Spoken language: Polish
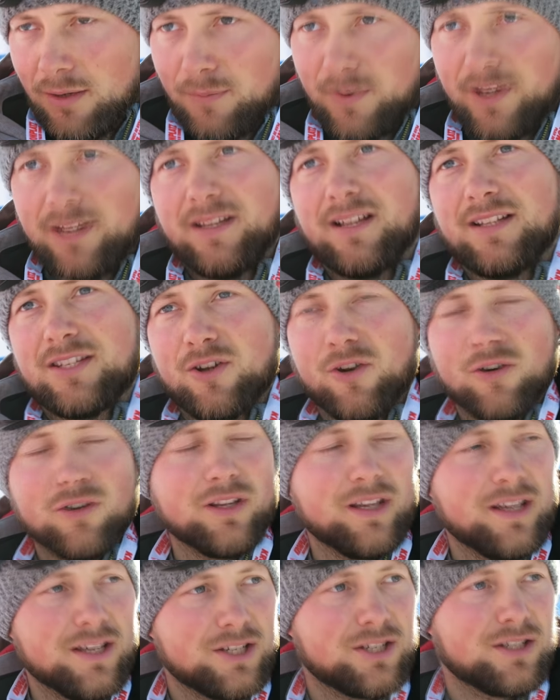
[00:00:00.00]
Maryna
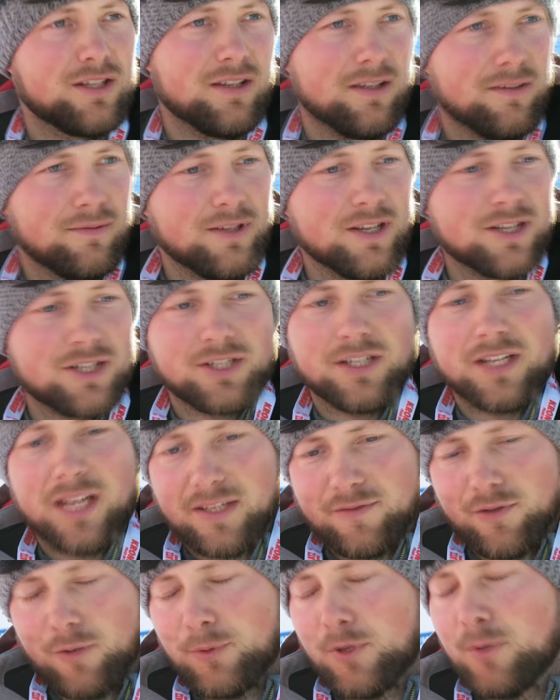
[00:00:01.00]
ciągle jeszcze, jeszcze nie
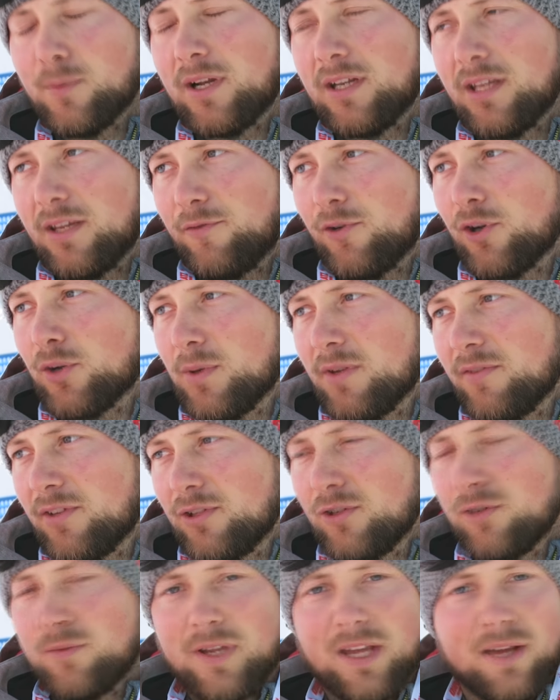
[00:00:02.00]
jest w optymalnej formie
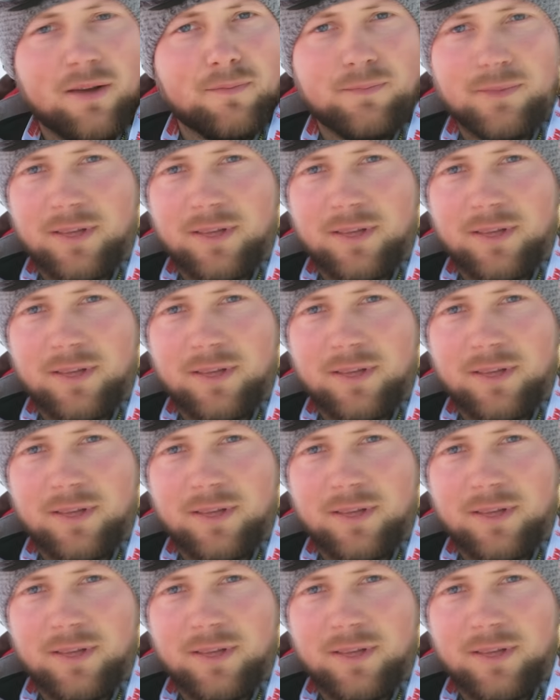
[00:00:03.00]
według mnie,